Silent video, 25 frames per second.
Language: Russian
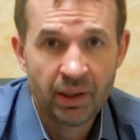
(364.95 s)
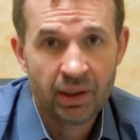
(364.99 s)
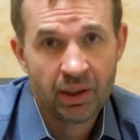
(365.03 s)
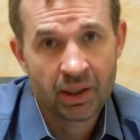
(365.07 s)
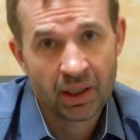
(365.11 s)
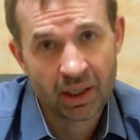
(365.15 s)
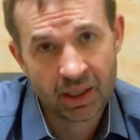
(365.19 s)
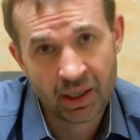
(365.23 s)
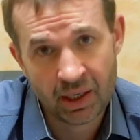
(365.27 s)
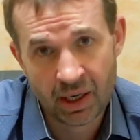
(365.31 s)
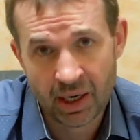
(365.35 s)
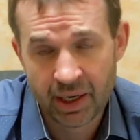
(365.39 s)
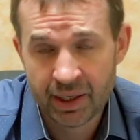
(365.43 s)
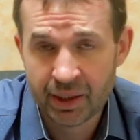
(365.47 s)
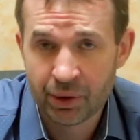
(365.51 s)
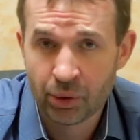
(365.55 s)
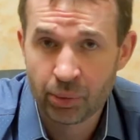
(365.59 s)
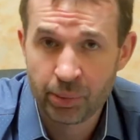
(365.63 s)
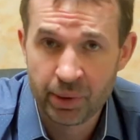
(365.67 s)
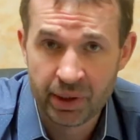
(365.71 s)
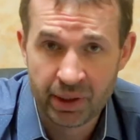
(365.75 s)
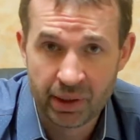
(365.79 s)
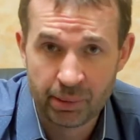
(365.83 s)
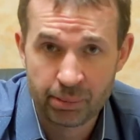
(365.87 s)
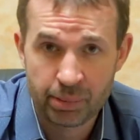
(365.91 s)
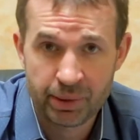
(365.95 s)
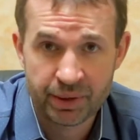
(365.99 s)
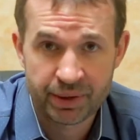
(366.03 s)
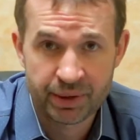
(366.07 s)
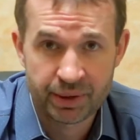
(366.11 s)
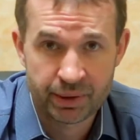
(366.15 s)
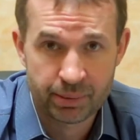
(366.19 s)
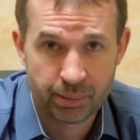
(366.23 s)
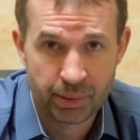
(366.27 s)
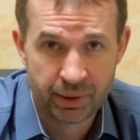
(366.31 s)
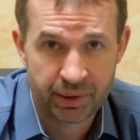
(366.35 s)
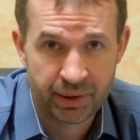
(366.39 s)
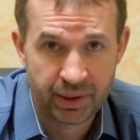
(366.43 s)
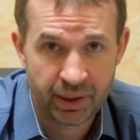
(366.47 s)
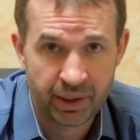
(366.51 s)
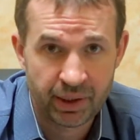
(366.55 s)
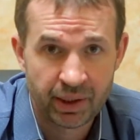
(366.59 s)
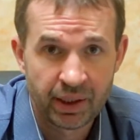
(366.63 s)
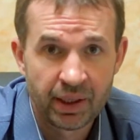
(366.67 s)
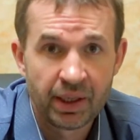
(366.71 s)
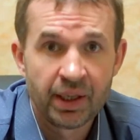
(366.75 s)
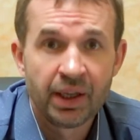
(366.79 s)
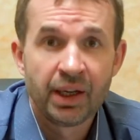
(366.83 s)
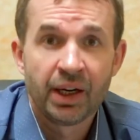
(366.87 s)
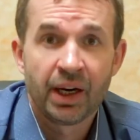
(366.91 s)
Какая у меня бизнес-модель?
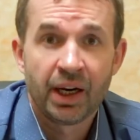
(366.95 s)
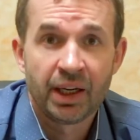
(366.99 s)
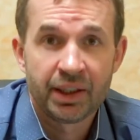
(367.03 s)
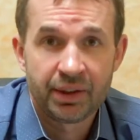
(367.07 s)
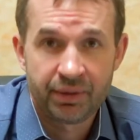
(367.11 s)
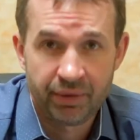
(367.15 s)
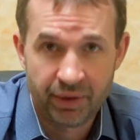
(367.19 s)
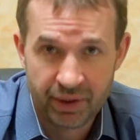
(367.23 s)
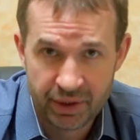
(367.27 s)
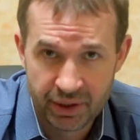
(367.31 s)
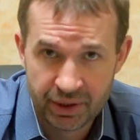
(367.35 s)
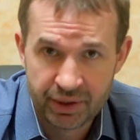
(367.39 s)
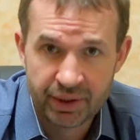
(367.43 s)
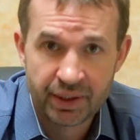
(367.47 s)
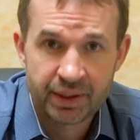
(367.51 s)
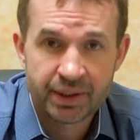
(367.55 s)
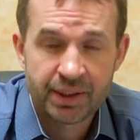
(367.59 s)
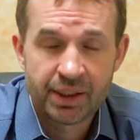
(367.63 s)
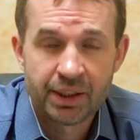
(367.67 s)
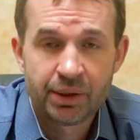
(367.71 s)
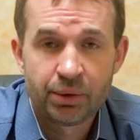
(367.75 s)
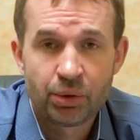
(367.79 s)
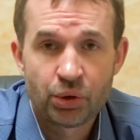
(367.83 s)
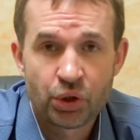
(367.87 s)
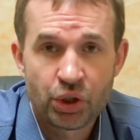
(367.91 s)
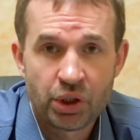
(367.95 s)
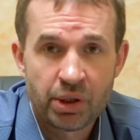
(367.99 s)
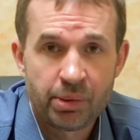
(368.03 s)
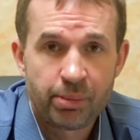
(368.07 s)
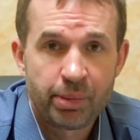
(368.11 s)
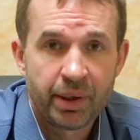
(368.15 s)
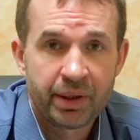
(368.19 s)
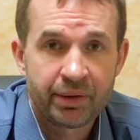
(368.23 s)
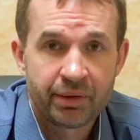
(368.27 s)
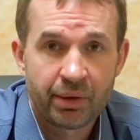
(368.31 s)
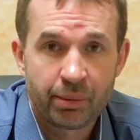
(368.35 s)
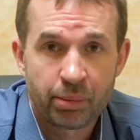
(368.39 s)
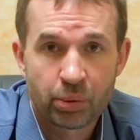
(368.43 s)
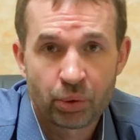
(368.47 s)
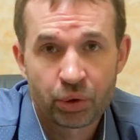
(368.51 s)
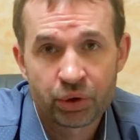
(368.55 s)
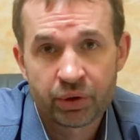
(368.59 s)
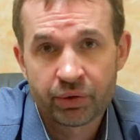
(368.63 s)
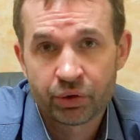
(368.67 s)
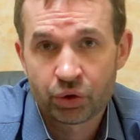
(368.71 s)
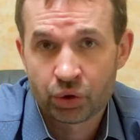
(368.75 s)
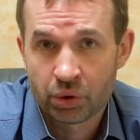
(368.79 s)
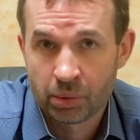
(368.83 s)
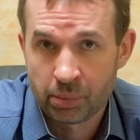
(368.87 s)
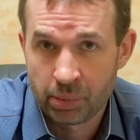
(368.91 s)
Ответить на следующие пять
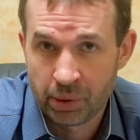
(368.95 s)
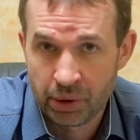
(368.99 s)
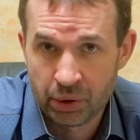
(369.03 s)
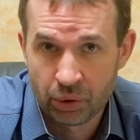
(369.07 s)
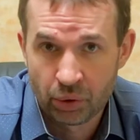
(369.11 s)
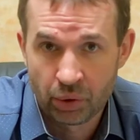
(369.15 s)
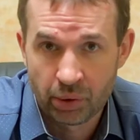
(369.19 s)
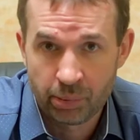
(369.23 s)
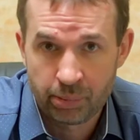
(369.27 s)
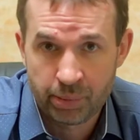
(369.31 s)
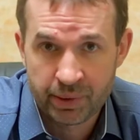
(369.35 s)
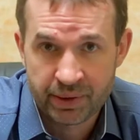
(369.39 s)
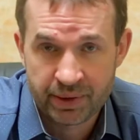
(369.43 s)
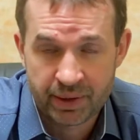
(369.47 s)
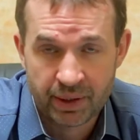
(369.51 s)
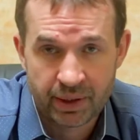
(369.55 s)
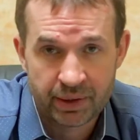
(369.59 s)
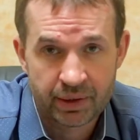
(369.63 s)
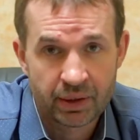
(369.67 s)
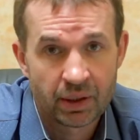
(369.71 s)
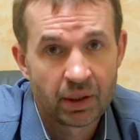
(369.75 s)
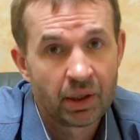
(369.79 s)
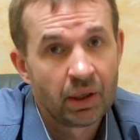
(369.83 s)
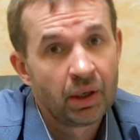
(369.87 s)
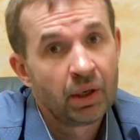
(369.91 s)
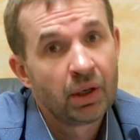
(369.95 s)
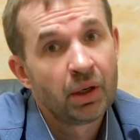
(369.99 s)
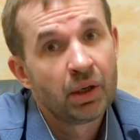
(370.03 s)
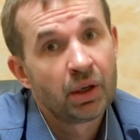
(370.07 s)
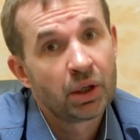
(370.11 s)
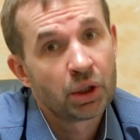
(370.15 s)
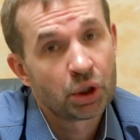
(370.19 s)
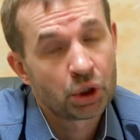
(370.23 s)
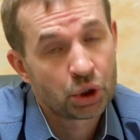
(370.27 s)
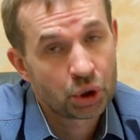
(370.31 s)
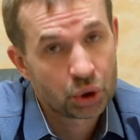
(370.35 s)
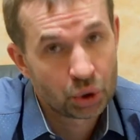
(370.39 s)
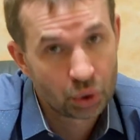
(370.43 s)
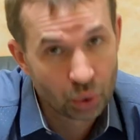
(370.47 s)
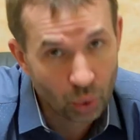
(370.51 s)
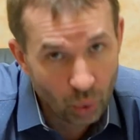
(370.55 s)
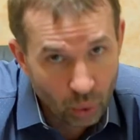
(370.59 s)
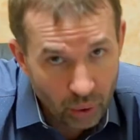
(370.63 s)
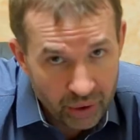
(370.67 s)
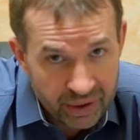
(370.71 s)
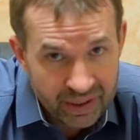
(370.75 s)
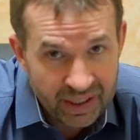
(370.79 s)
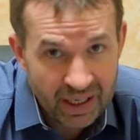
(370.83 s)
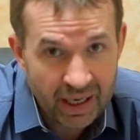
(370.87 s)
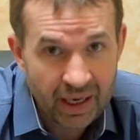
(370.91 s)
вопросов, чтобы ее описать
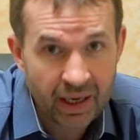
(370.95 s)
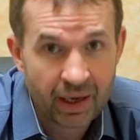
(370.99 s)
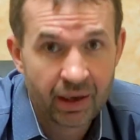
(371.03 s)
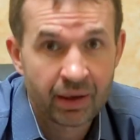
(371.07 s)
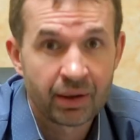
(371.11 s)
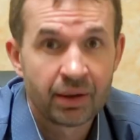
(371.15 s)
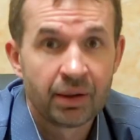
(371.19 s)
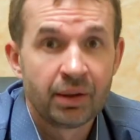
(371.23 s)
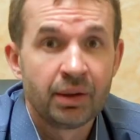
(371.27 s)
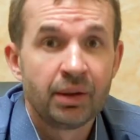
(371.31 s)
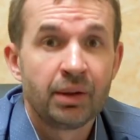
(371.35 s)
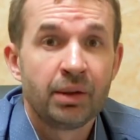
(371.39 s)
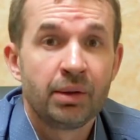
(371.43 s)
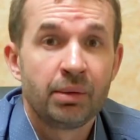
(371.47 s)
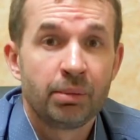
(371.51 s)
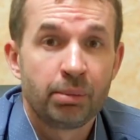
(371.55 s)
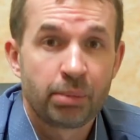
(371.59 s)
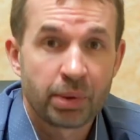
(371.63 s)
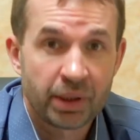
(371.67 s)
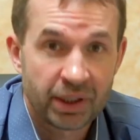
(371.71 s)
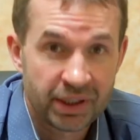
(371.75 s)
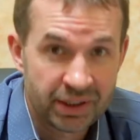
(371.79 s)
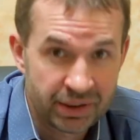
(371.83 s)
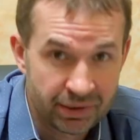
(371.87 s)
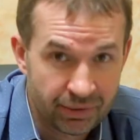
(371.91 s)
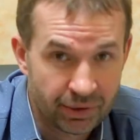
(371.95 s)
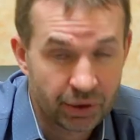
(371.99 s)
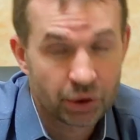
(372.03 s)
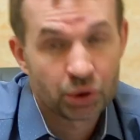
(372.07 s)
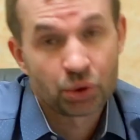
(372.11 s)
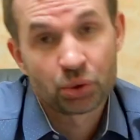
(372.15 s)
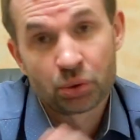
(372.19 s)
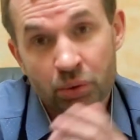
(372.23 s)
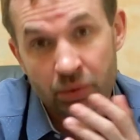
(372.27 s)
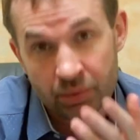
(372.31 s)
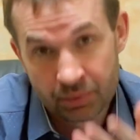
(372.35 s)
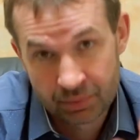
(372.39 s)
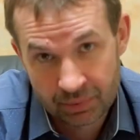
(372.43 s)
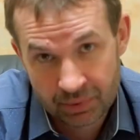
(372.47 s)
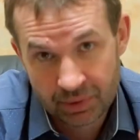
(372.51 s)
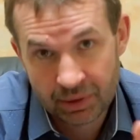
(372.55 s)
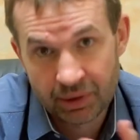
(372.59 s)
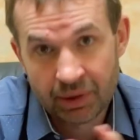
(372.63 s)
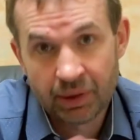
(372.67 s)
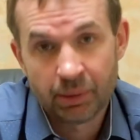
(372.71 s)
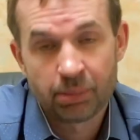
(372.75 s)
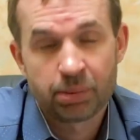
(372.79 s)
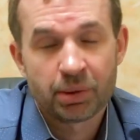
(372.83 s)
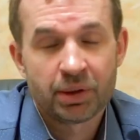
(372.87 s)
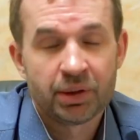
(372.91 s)
что я произвожу
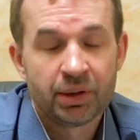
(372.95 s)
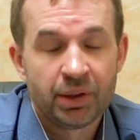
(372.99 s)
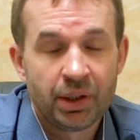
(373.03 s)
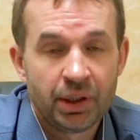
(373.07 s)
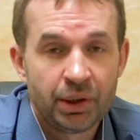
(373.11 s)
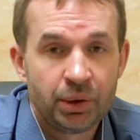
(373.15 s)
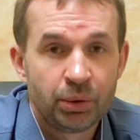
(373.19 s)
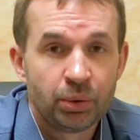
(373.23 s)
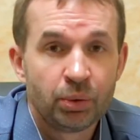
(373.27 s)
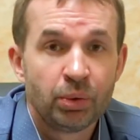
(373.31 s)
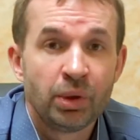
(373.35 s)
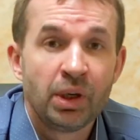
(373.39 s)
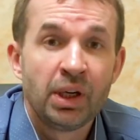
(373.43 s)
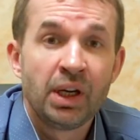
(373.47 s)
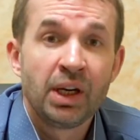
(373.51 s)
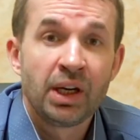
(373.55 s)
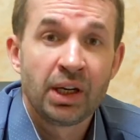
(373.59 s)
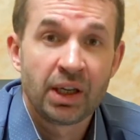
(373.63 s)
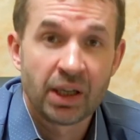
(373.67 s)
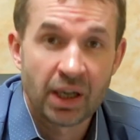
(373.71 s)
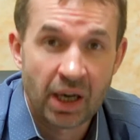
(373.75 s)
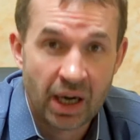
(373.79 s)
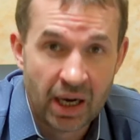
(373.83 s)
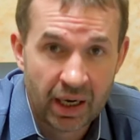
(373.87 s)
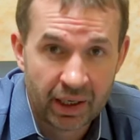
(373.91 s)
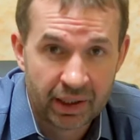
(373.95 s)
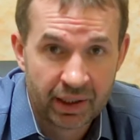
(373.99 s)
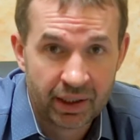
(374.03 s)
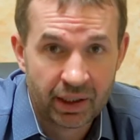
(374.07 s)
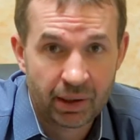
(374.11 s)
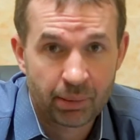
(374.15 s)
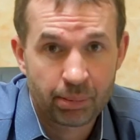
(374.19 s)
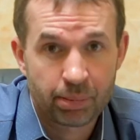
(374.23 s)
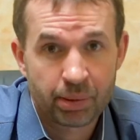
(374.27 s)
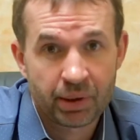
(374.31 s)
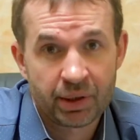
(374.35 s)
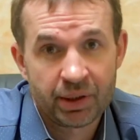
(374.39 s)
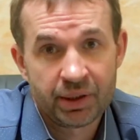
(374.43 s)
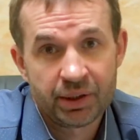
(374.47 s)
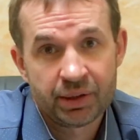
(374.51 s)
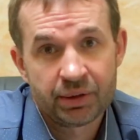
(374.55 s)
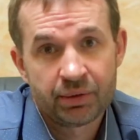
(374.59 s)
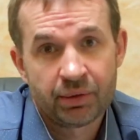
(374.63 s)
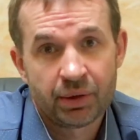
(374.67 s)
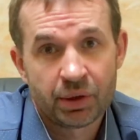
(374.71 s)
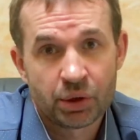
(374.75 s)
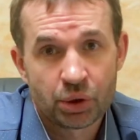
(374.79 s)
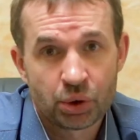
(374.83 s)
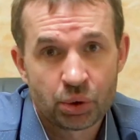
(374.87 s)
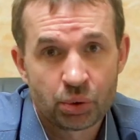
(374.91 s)
и продаю, как я
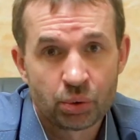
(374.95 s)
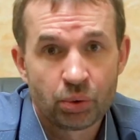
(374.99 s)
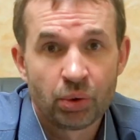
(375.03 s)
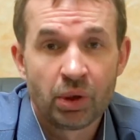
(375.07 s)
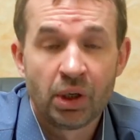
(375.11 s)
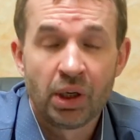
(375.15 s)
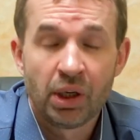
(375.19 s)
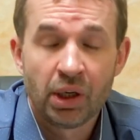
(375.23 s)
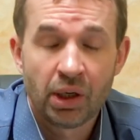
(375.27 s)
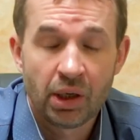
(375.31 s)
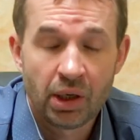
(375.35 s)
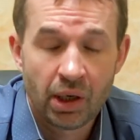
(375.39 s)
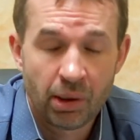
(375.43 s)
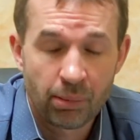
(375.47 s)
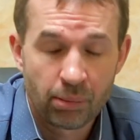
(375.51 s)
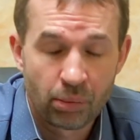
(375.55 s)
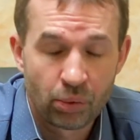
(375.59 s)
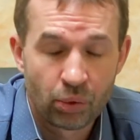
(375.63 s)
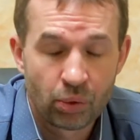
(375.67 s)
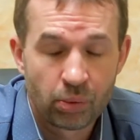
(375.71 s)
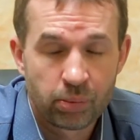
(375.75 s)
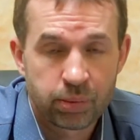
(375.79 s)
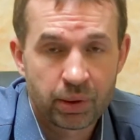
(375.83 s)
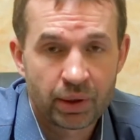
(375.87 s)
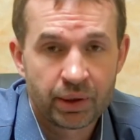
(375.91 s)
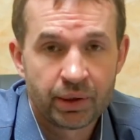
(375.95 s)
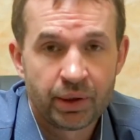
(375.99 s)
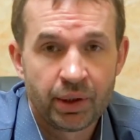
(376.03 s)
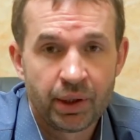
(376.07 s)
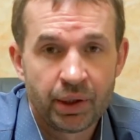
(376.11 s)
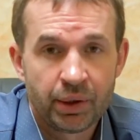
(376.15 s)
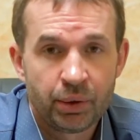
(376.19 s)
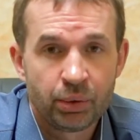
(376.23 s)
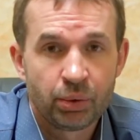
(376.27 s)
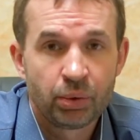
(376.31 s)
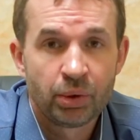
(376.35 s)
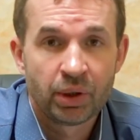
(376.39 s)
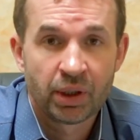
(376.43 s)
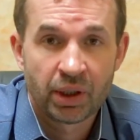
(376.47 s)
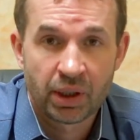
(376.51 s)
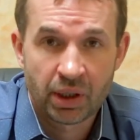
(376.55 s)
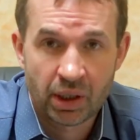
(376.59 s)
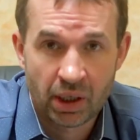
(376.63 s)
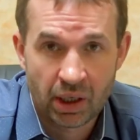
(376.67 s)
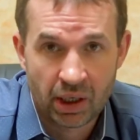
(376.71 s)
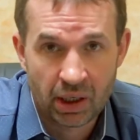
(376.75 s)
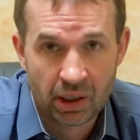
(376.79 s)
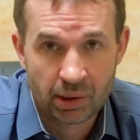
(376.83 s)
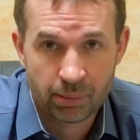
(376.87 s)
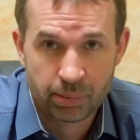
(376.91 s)
произвожу, кому продаю,
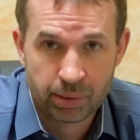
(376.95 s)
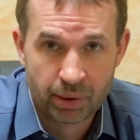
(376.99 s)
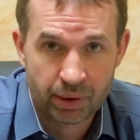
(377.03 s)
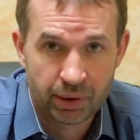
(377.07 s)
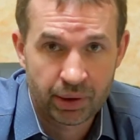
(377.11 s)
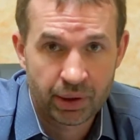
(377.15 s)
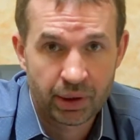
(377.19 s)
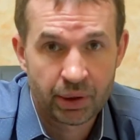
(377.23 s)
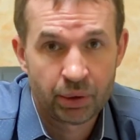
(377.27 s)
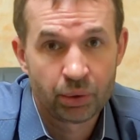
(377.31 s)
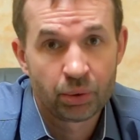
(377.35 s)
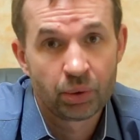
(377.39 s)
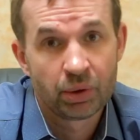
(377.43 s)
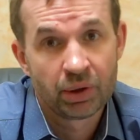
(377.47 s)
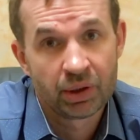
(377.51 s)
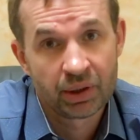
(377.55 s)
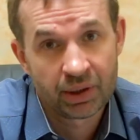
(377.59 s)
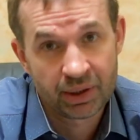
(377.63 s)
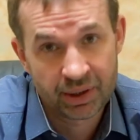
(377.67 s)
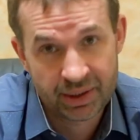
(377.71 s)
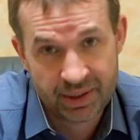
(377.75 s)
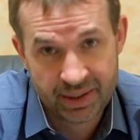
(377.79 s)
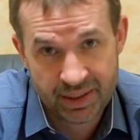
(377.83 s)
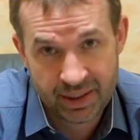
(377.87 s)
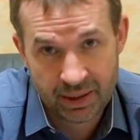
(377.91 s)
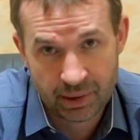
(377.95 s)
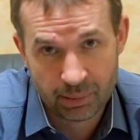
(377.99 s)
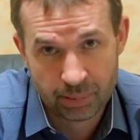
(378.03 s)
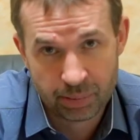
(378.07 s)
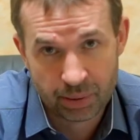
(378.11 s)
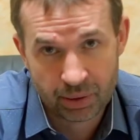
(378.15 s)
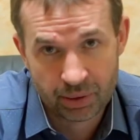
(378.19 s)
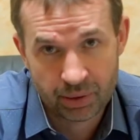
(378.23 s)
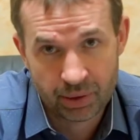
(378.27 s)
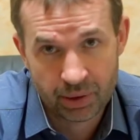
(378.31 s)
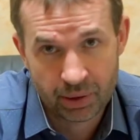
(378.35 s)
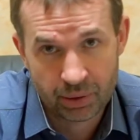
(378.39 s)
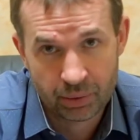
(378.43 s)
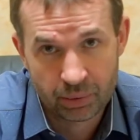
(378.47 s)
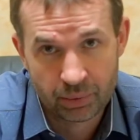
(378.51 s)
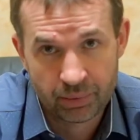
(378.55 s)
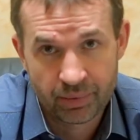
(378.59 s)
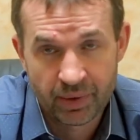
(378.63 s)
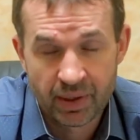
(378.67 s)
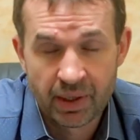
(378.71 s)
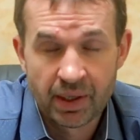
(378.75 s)
как продаю, где продаю.